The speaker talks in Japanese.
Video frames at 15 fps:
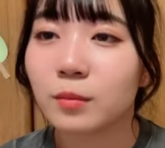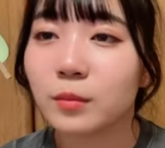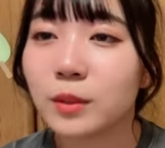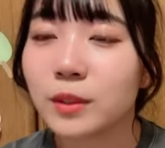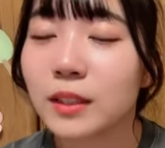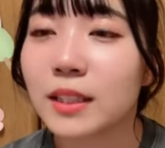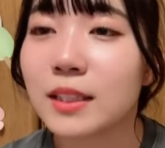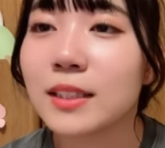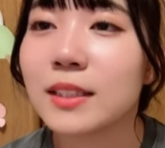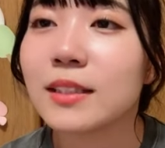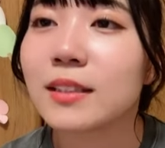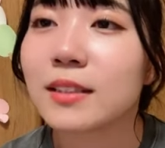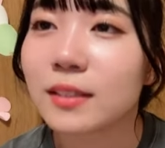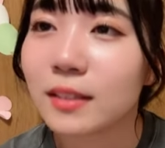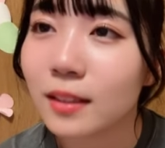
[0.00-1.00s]
難しい
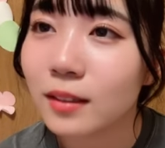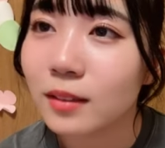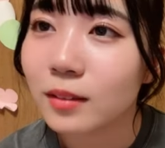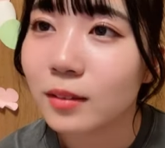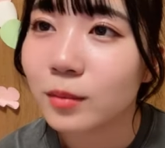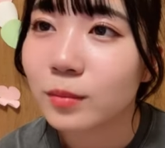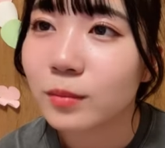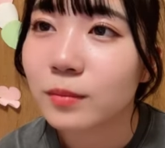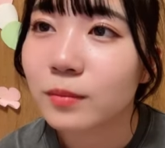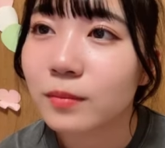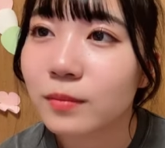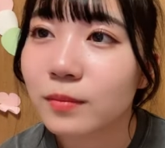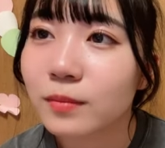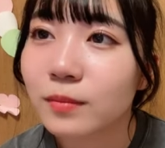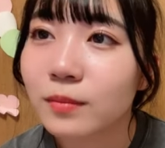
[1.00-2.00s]
ですね
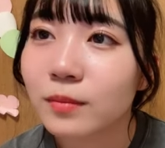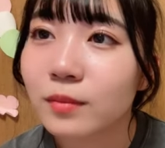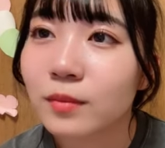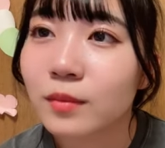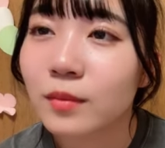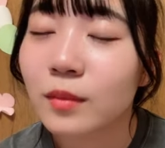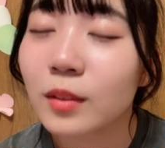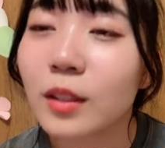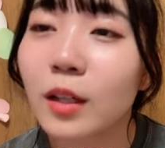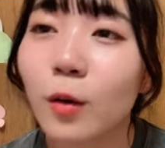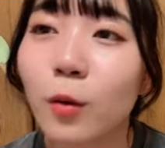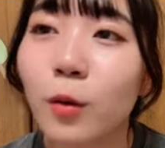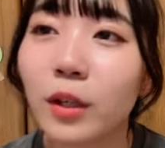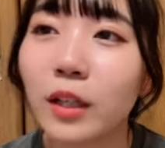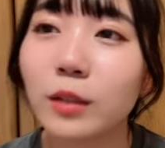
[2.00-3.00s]
なんか
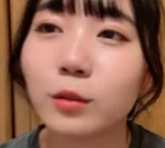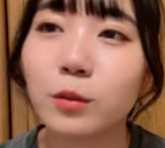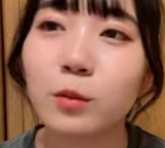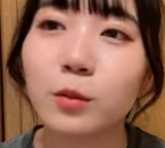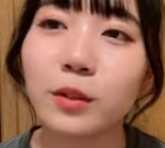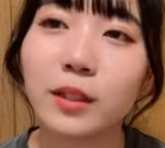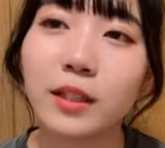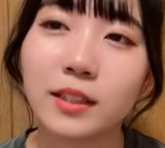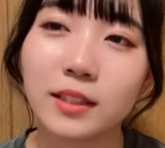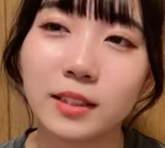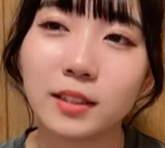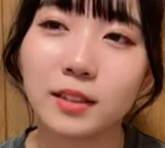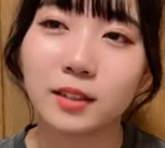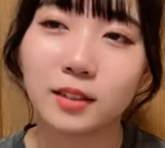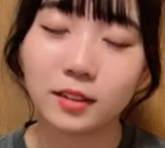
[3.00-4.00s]
焦げる子多いらし
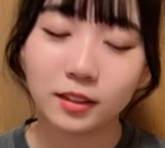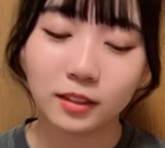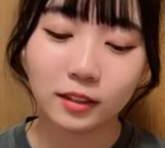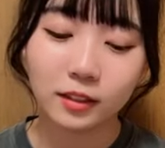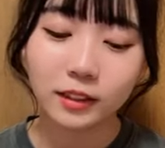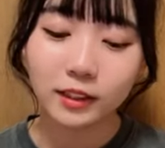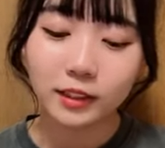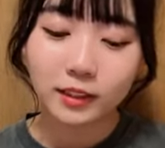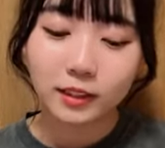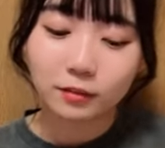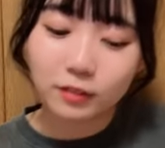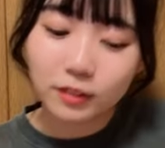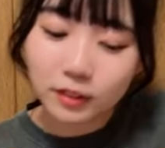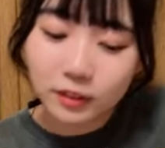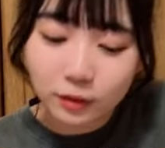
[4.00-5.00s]
いですね中坂さ
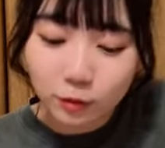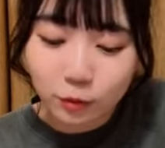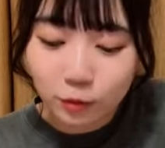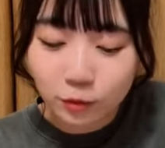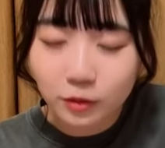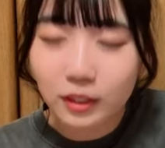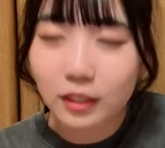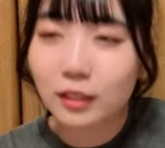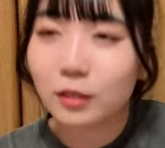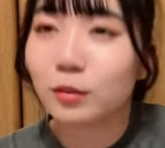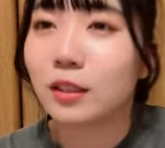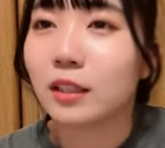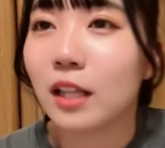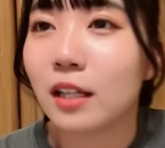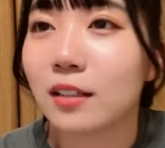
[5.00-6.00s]
んは全然転んだり
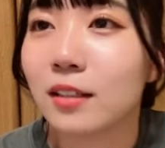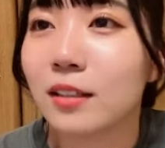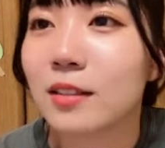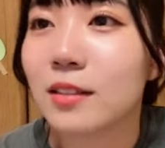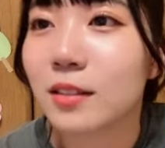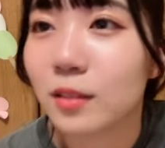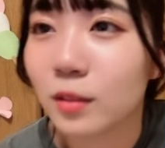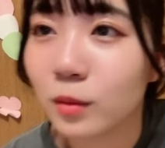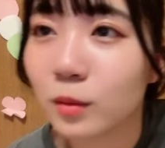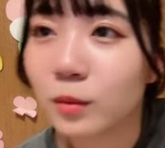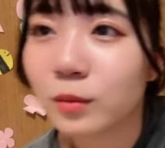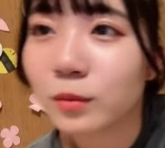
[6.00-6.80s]
とかないんですけど